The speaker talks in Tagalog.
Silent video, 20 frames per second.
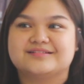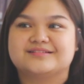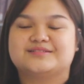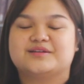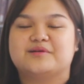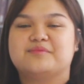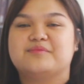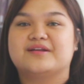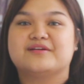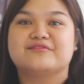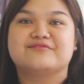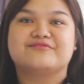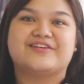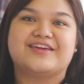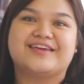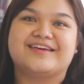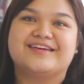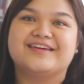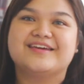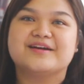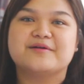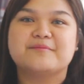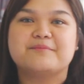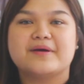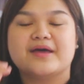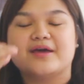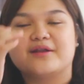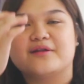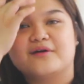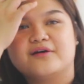sobrang vague,
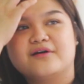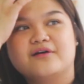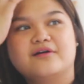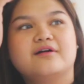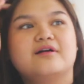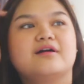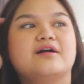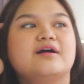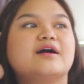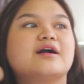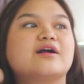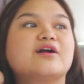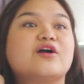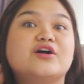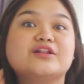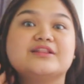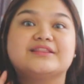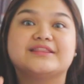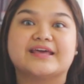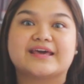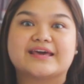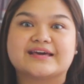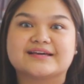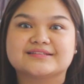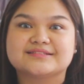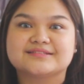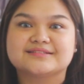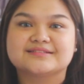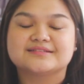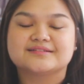pero
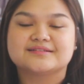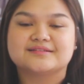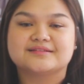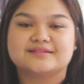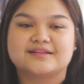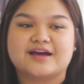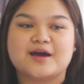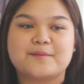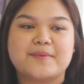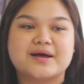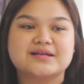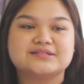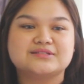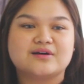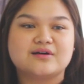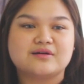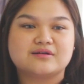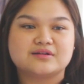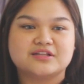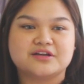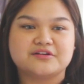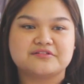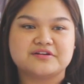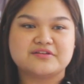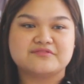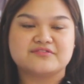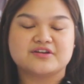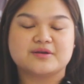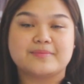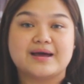context, nakapasok ako ng
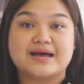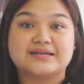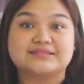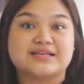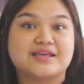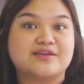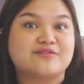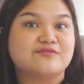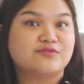reverb as a